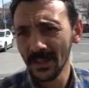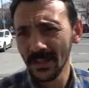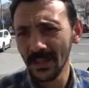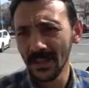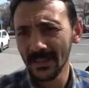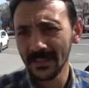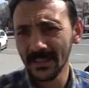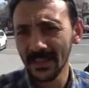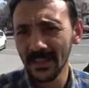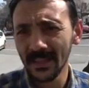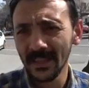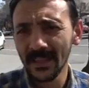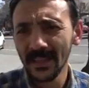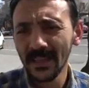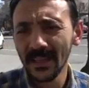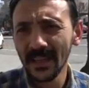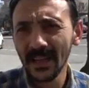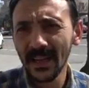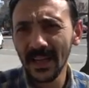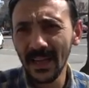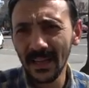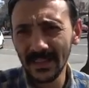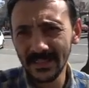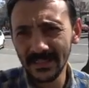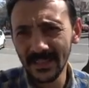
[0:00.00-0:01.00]
Ya da
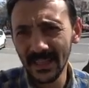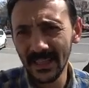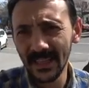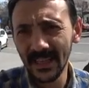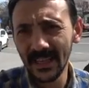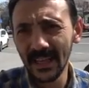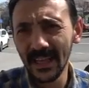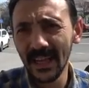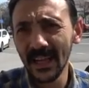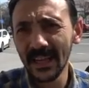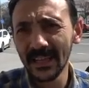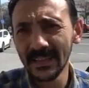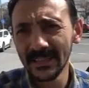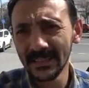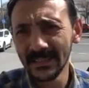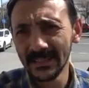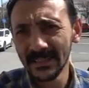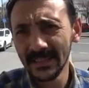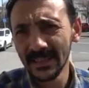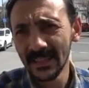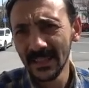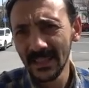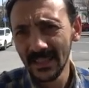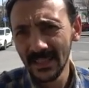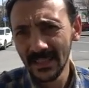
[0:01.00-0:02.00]
Kayseri'ye yakın
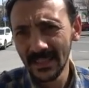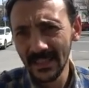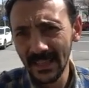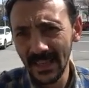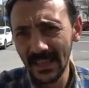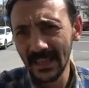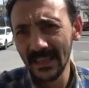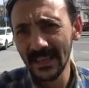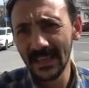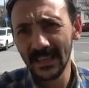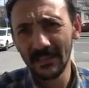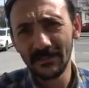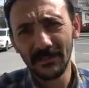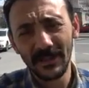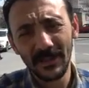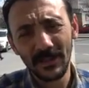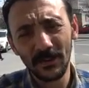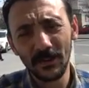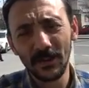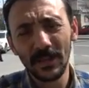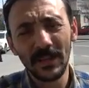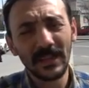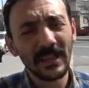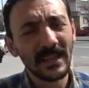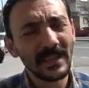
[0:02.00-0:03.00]
yerler var.
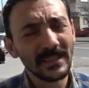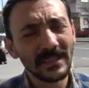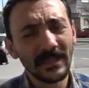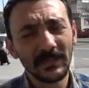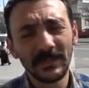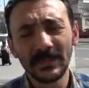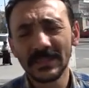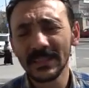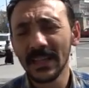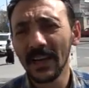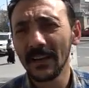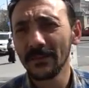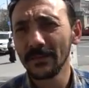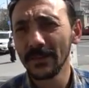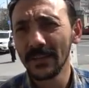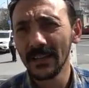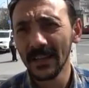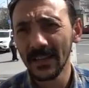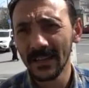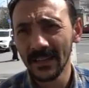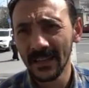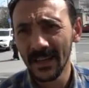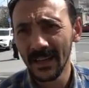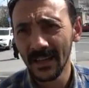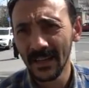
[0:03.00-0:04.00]
Oralarda
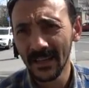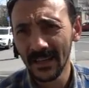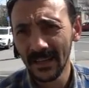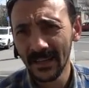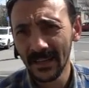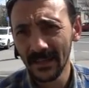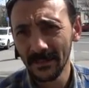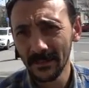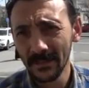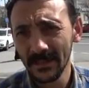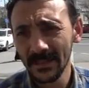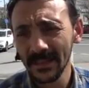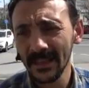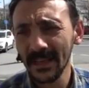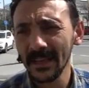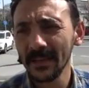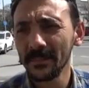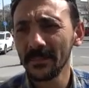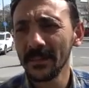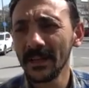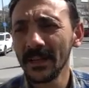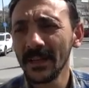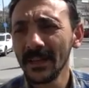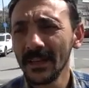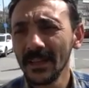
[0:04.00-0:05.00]
misafirlerini ağırlayabilirler
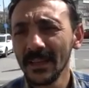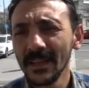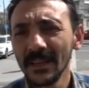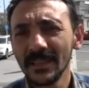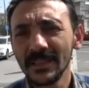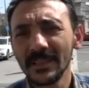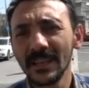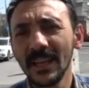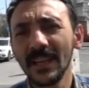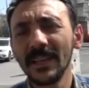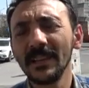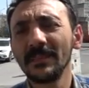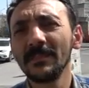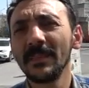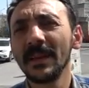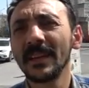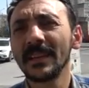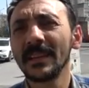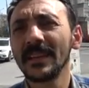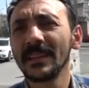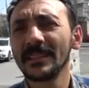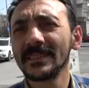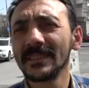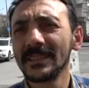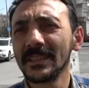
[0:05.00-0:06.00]
ama şehir
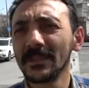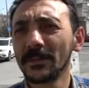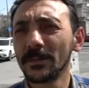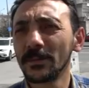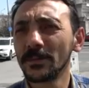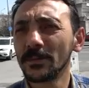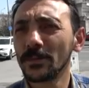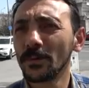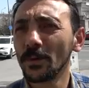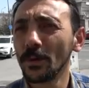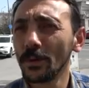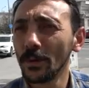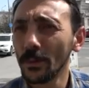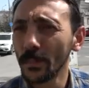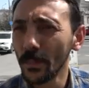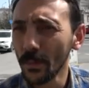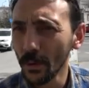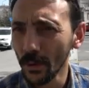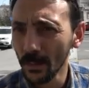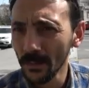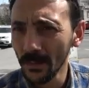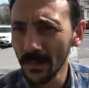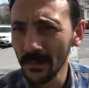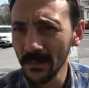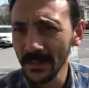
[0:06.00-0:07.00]
merkezinde bunun olup
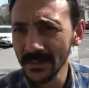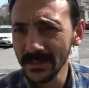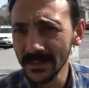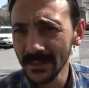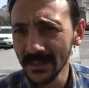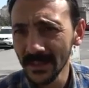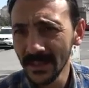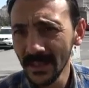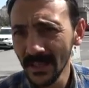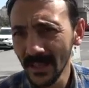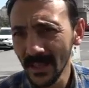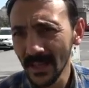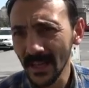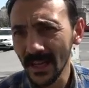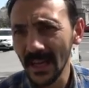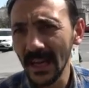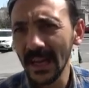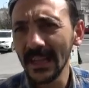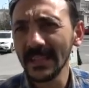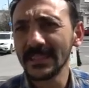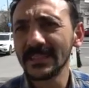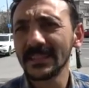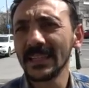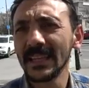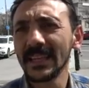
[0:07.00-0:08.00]
olmaması
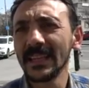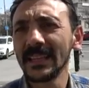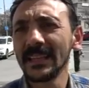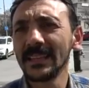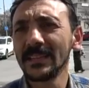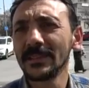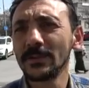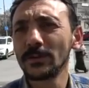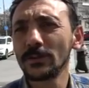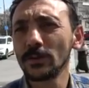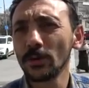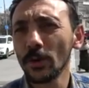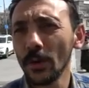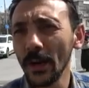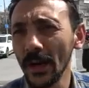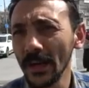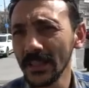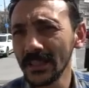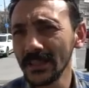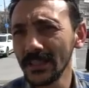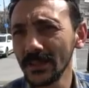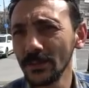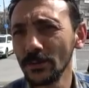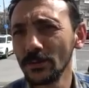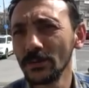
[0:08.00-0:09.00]
Kayseri'nin şu
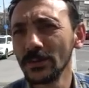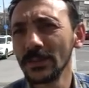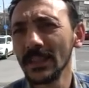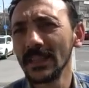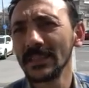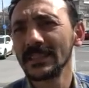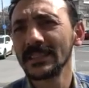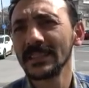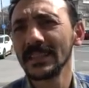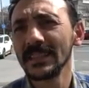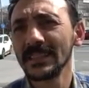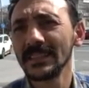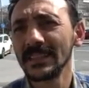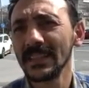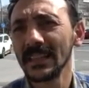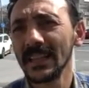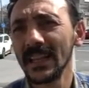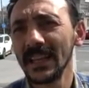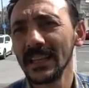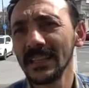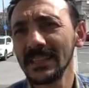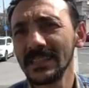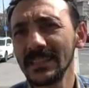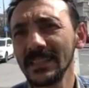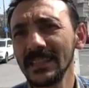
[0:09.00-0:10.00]
anki güncel
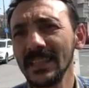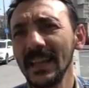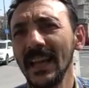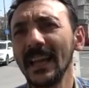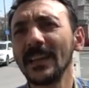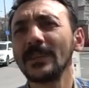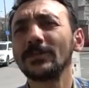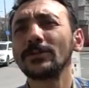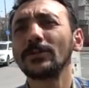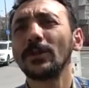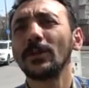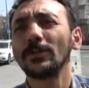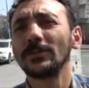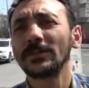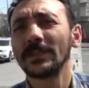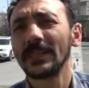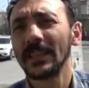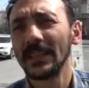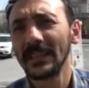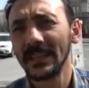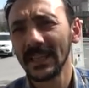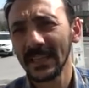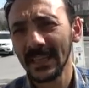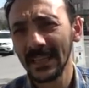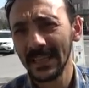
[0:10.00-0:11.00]
sıkıntıları içinde en son
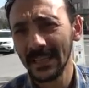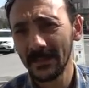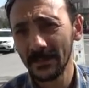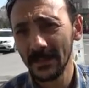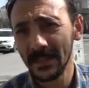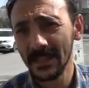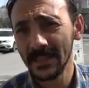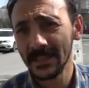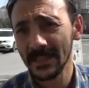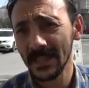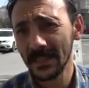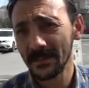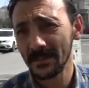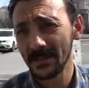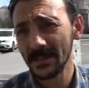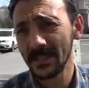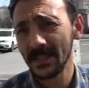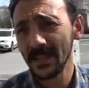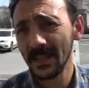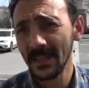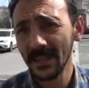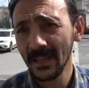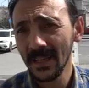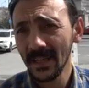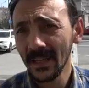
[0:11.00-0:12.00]
sırada gelebilecek bir
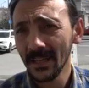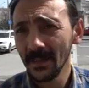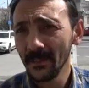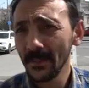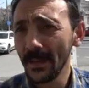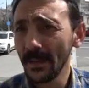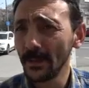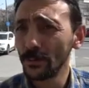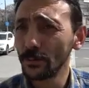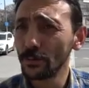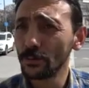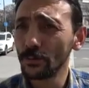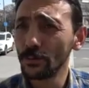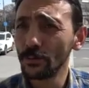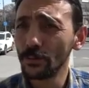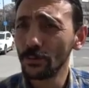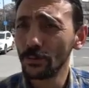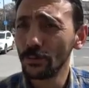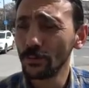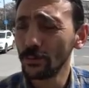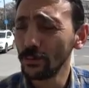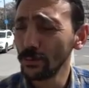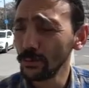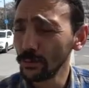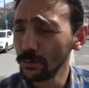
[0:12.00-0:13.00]
şey. Ben üzün,
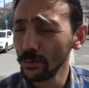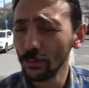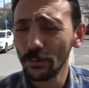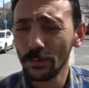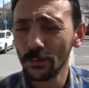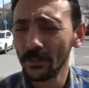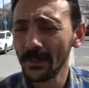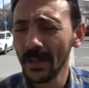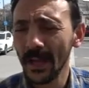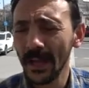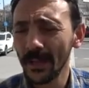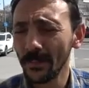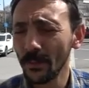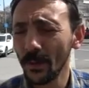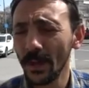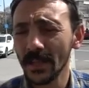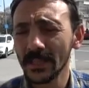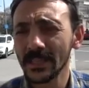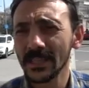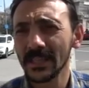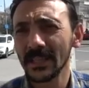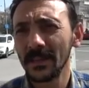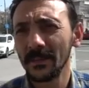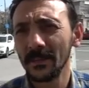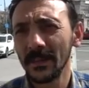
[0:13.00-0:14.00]
üzüldüm yani bu
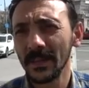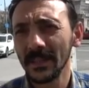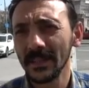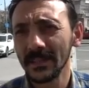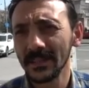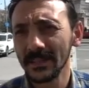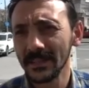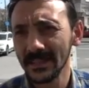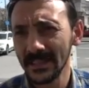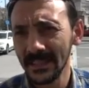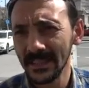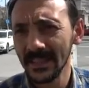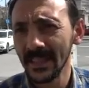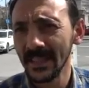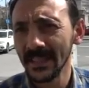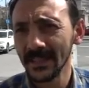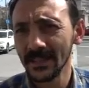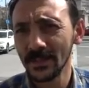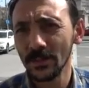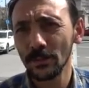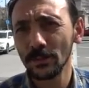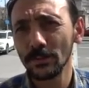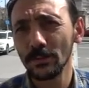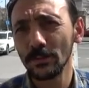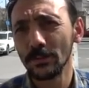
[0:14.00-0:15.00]
açıklamayı
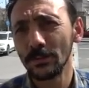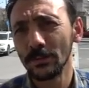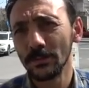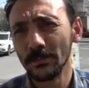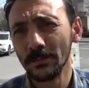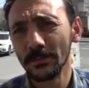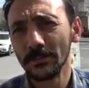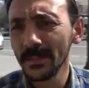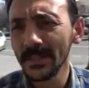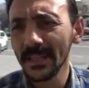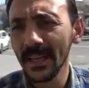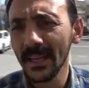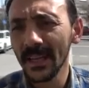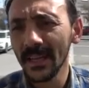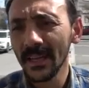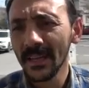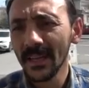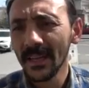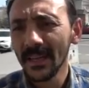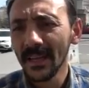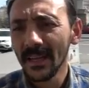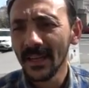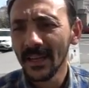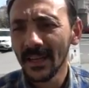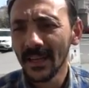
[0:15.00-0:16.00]
dinleyince üzüldüm. Bir de
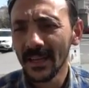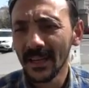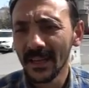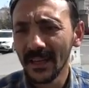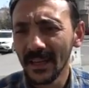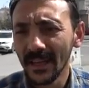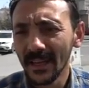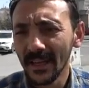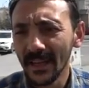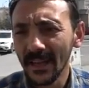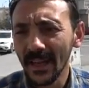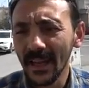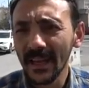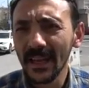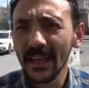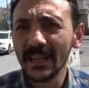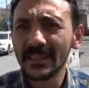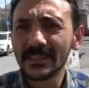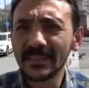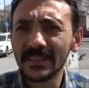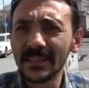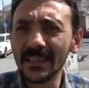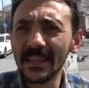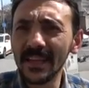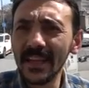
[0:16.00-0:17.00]
e,
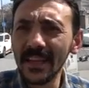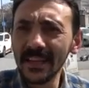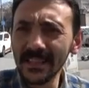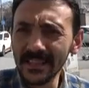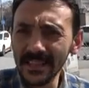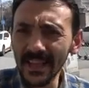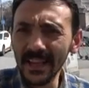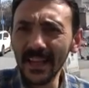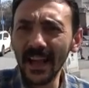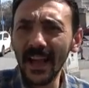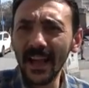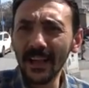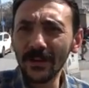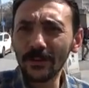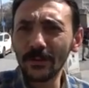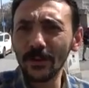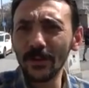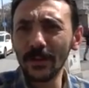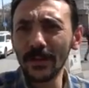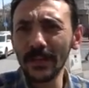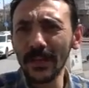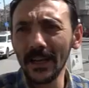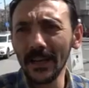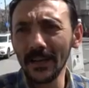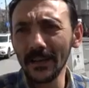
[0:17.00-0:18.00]
eleştirilen şey
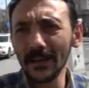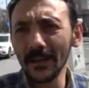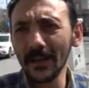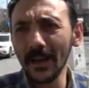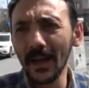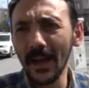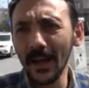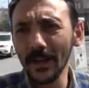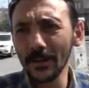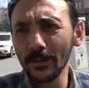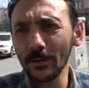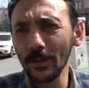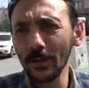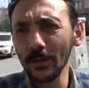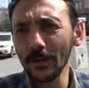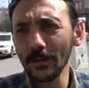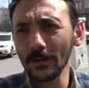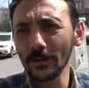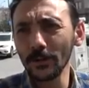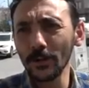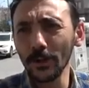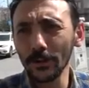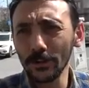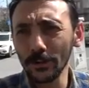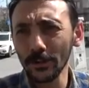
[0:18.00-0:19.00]
alkol ya. Alkol
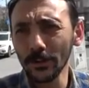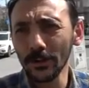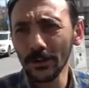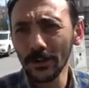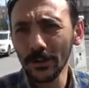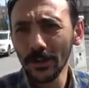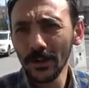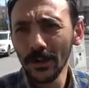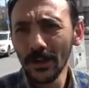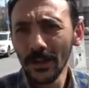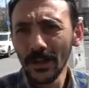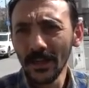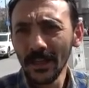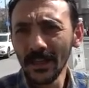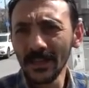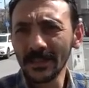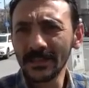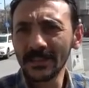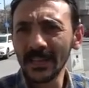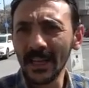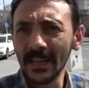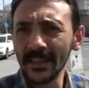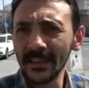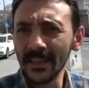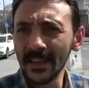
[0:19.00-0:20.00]
kötü.
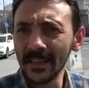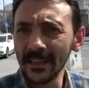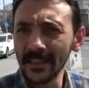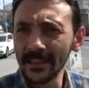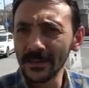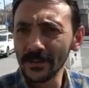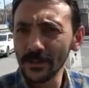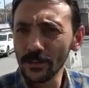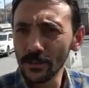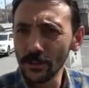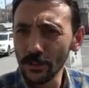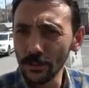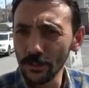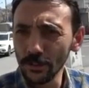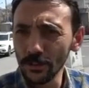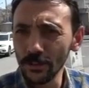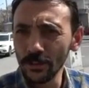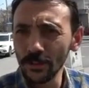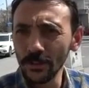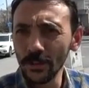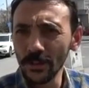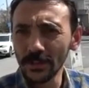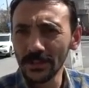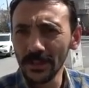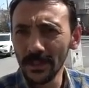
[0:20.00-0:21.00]
insanların
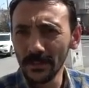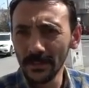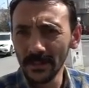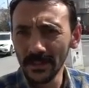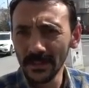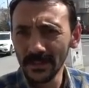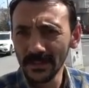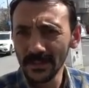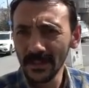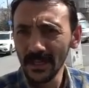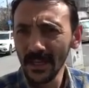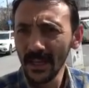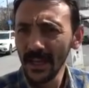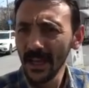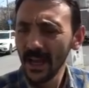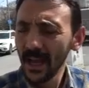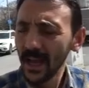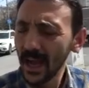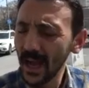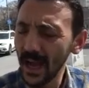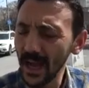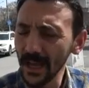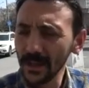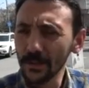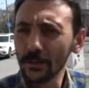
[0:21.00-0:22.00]
şuurunu bozabilir.
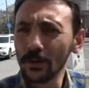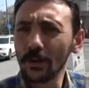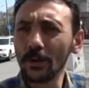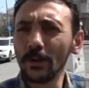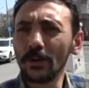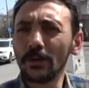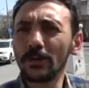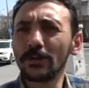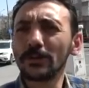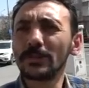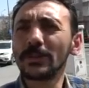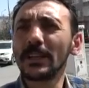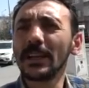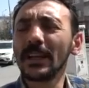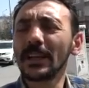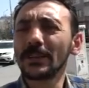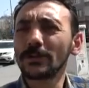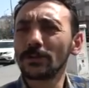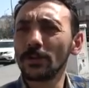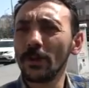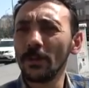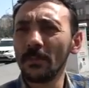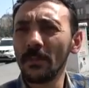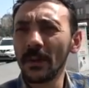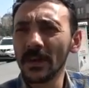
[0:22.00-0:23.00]
Alkollü
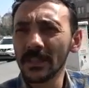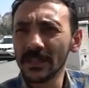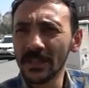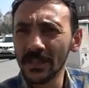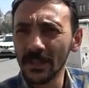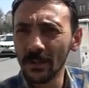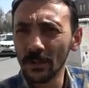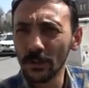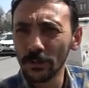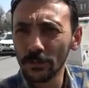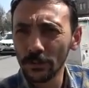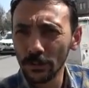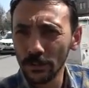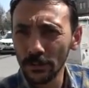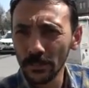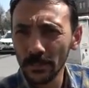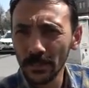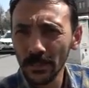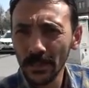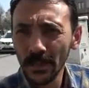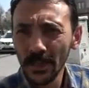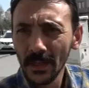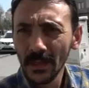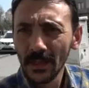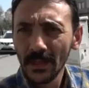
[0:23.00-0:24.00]
direksiyon başına oturup
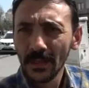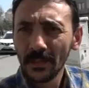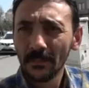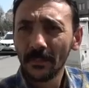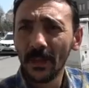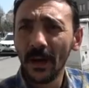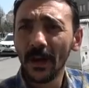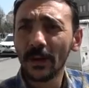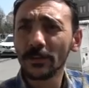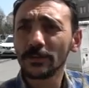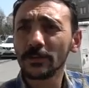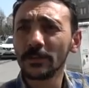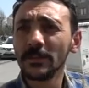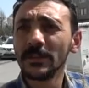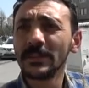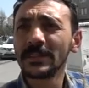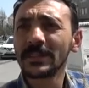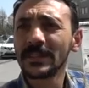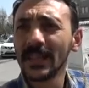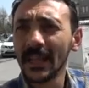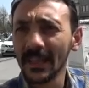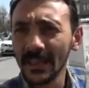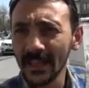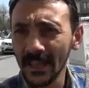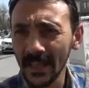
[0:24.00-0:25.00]
masum
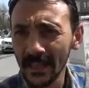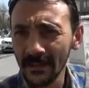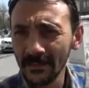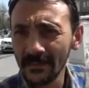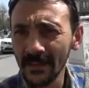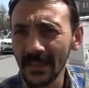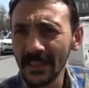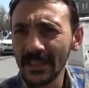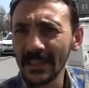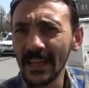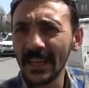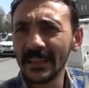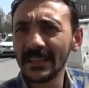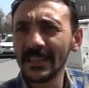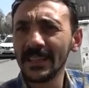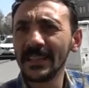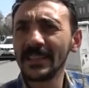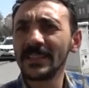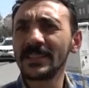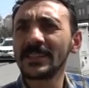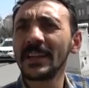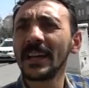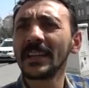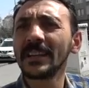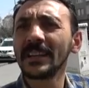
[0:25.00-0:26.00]
insanların ve
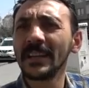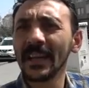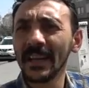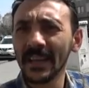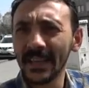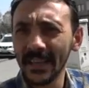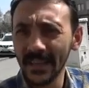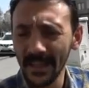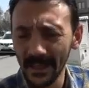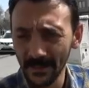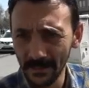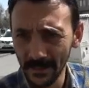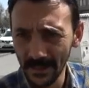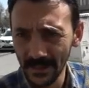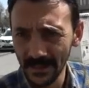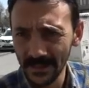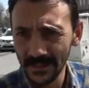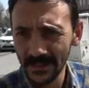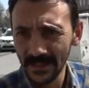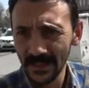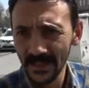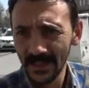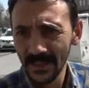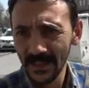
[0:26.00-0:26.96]
kendinin canına kıyabilir.